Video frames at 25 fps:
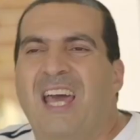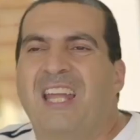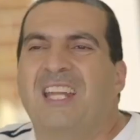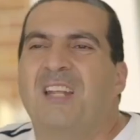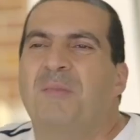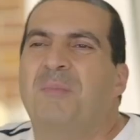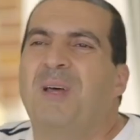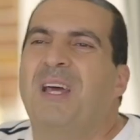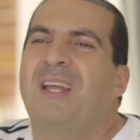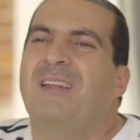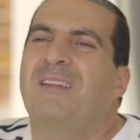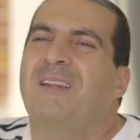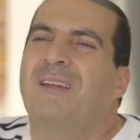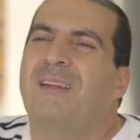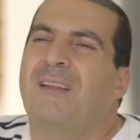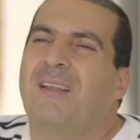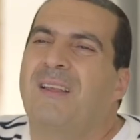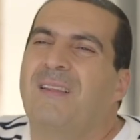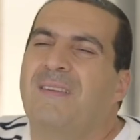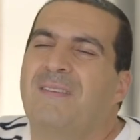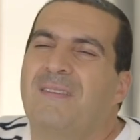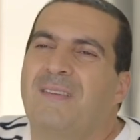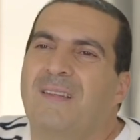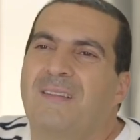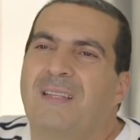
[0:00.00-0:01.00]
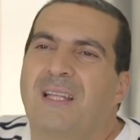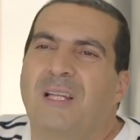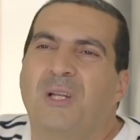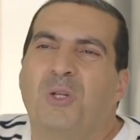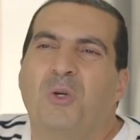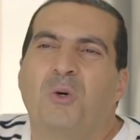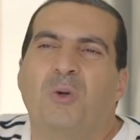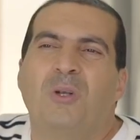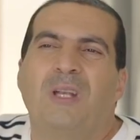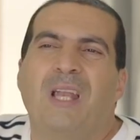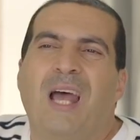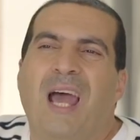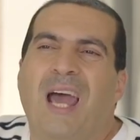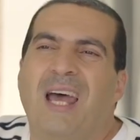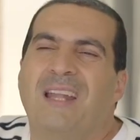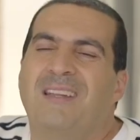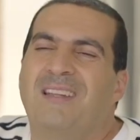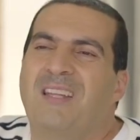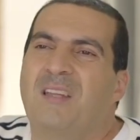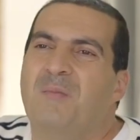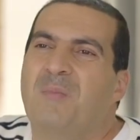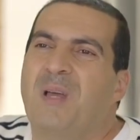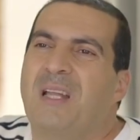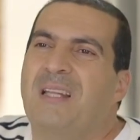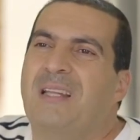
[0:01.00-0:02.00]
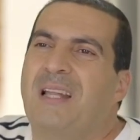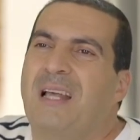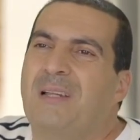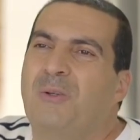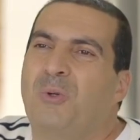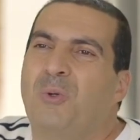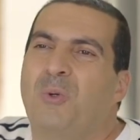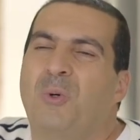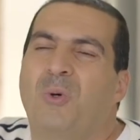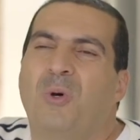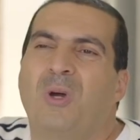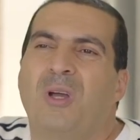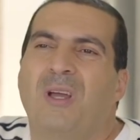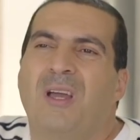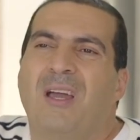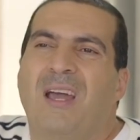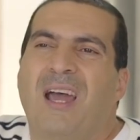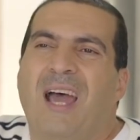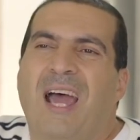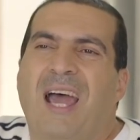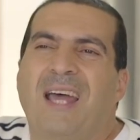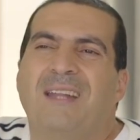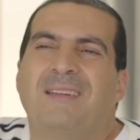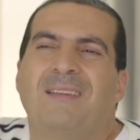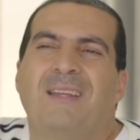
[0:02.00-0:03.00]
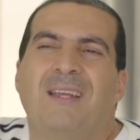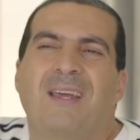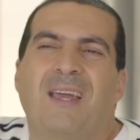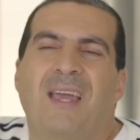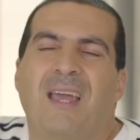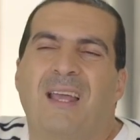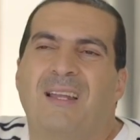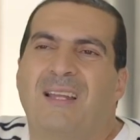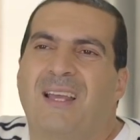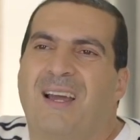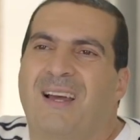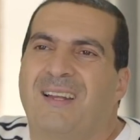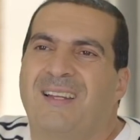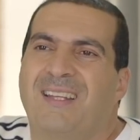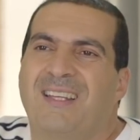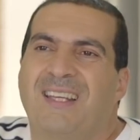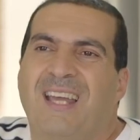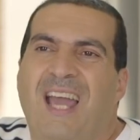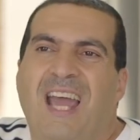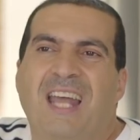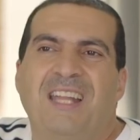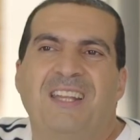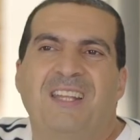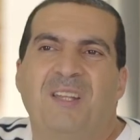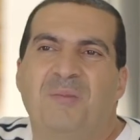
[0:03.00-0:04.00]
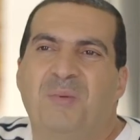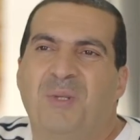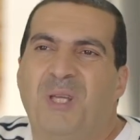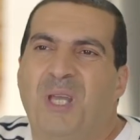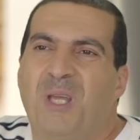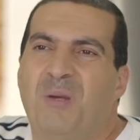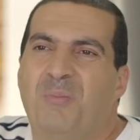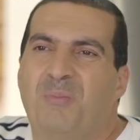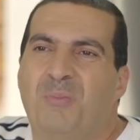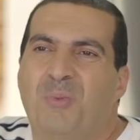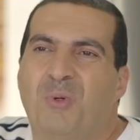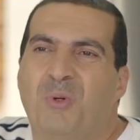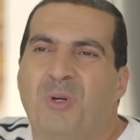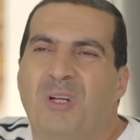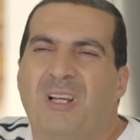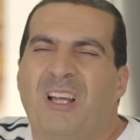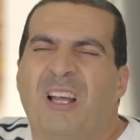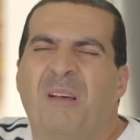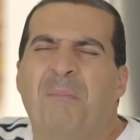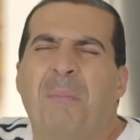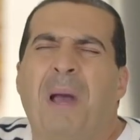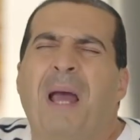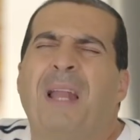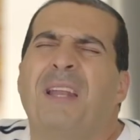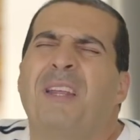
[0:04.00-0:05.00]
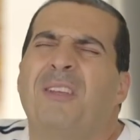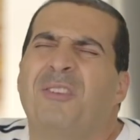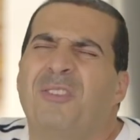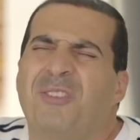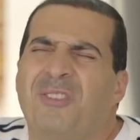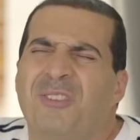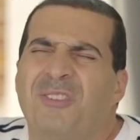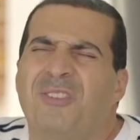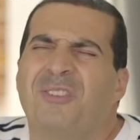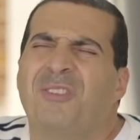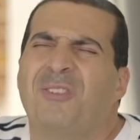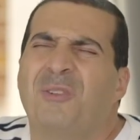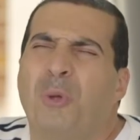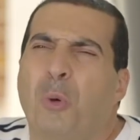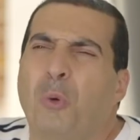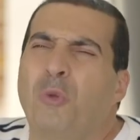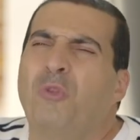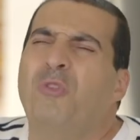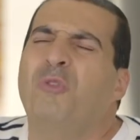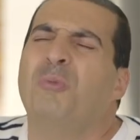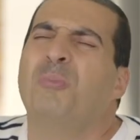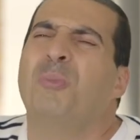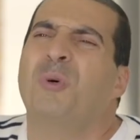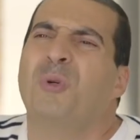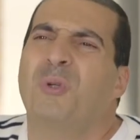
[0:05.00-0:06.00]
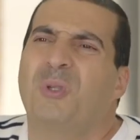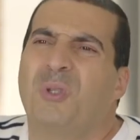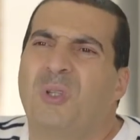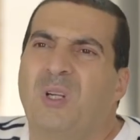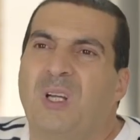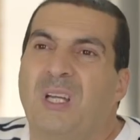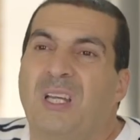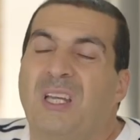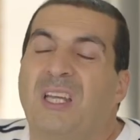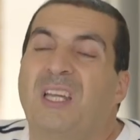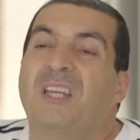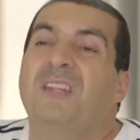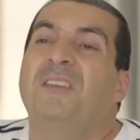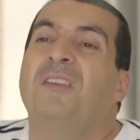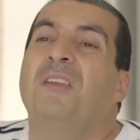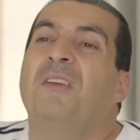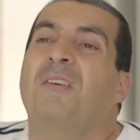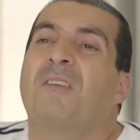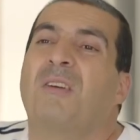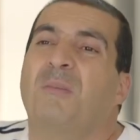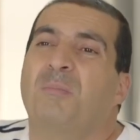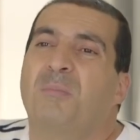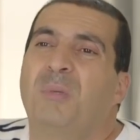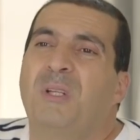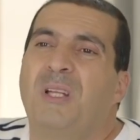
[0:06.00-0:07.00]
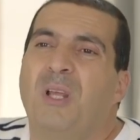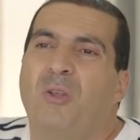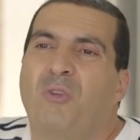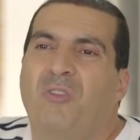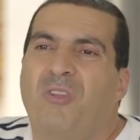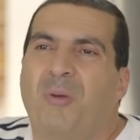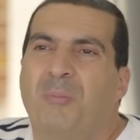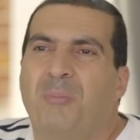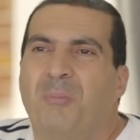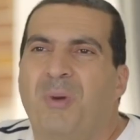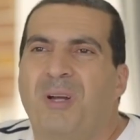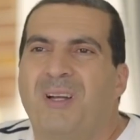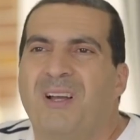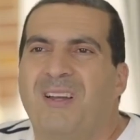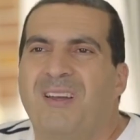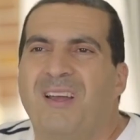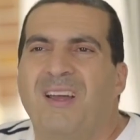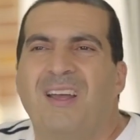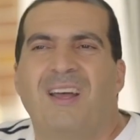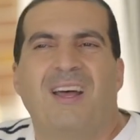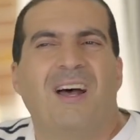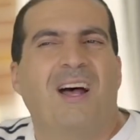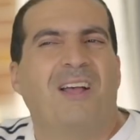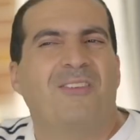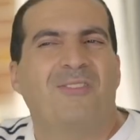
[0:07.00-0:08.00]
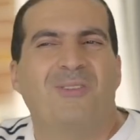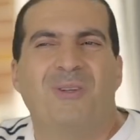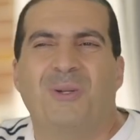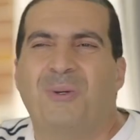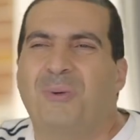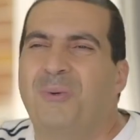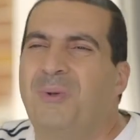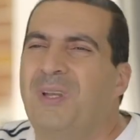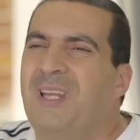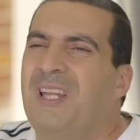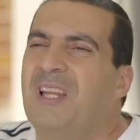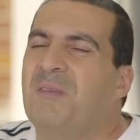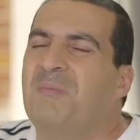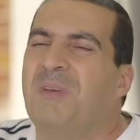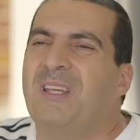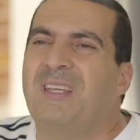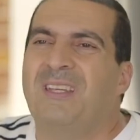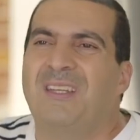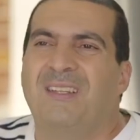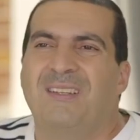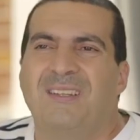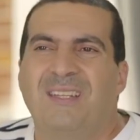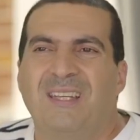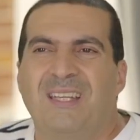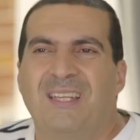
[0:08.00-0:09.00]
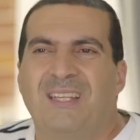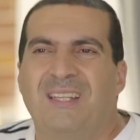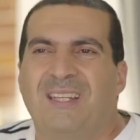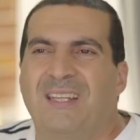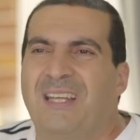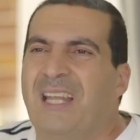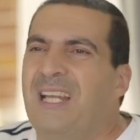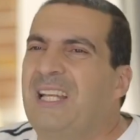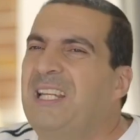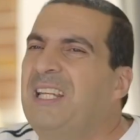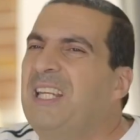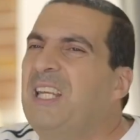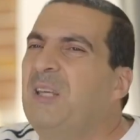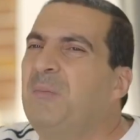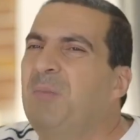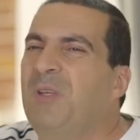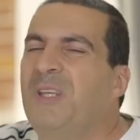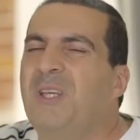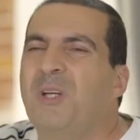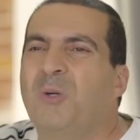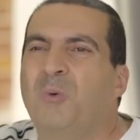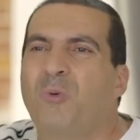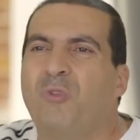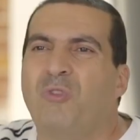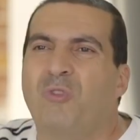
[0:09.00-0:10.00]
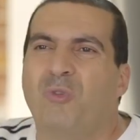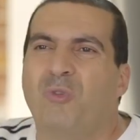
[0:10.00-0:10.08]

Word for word: أنا بهدي القصة دي لكل حد مات له حد غالي عليه حد بيحبه معلش اصبر ادعي ربنا يصبرك اصل كلنا ميتين الكبير